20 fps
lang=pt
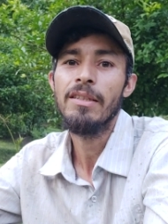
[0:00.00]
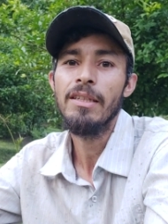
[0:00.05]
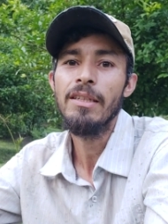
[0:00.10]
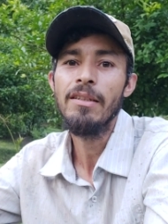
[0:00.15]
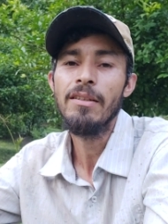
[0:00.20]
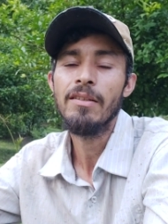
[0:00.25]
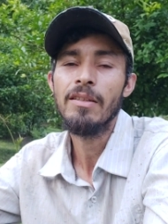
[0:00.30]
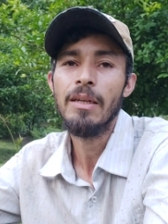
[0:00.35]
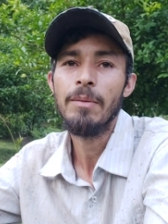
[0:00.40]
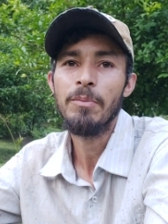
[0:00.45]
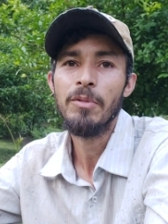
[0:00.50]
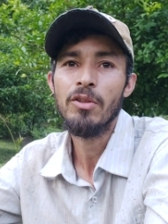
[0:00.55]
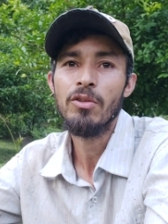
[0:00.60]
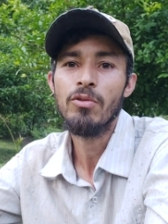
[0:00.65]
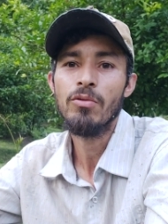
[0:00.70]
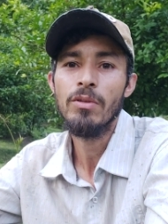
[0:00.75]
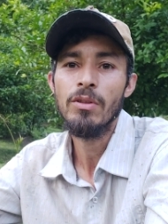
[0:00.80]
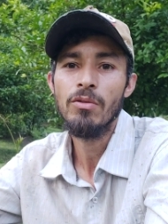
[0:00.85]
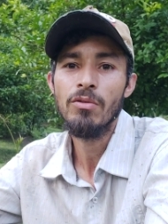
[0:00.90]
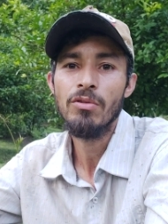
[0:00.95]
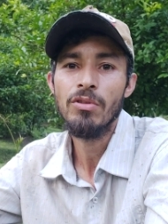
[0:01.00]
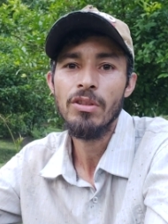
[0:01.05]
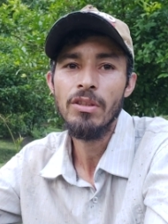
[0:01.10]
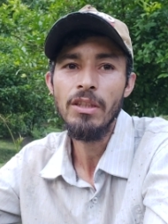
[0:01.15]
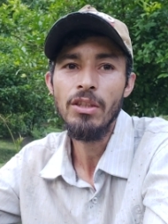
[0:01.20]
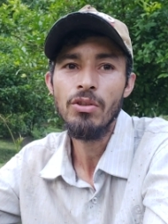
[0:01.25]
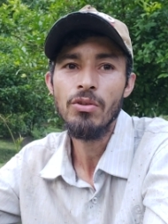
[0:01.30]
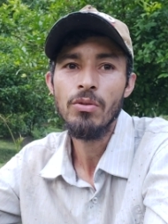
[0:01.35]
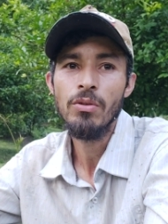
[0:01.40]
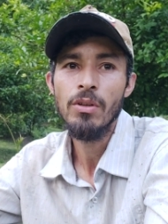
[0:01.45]
vezes a pessoa do
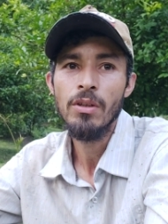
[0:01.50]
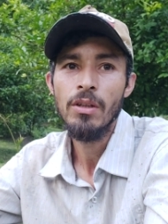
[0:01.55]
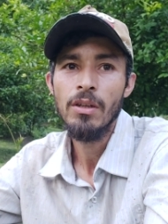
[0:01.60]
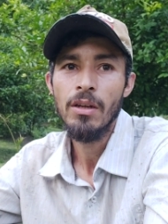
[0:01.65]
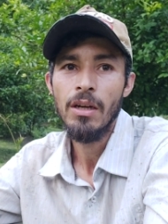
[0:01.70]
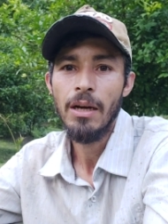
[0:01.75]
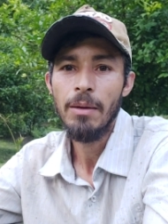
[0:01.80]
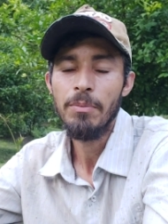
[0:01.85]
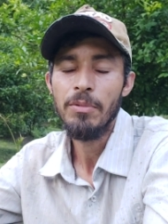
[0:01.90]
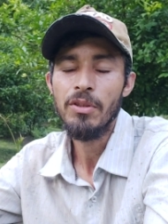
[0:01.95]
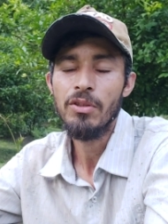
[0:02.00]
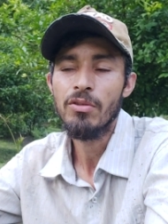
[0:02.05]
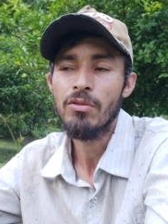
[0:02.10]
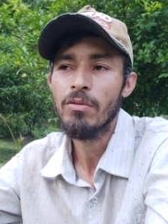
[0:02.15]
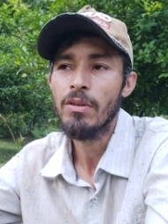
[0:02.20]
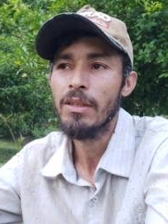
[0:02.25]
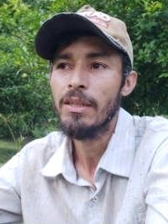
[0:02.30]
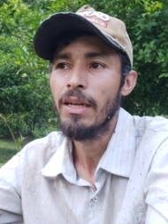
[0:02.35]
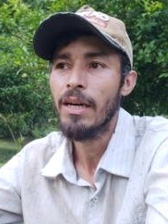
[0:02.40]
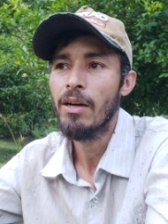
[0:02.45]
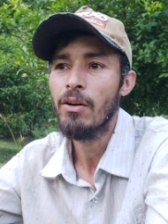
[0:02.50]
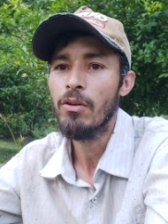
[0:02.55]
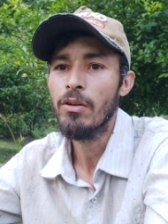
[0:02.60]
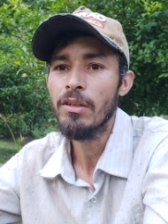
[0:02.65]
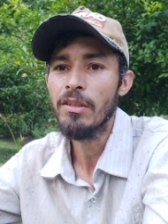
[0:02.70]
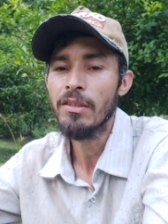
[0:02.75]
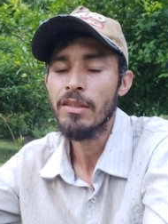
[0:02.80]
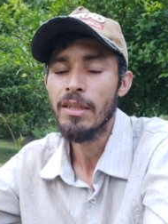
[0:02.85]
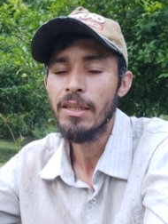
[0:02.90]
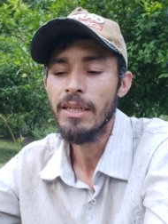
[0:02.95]
sítio, a pessoa da
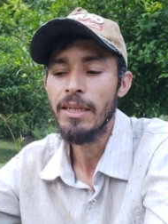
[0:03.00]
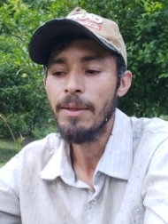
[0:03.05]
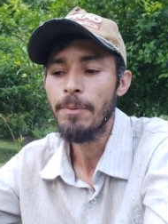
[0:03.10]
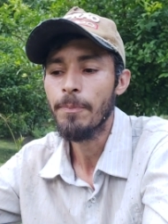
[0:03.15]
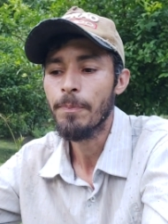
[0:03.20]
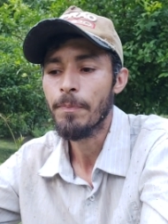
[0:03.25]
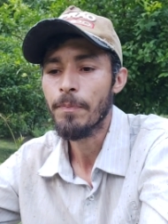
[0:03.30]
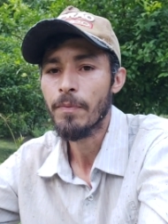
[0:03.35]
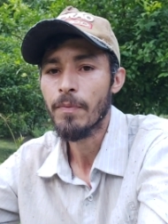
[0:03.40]
roça, né?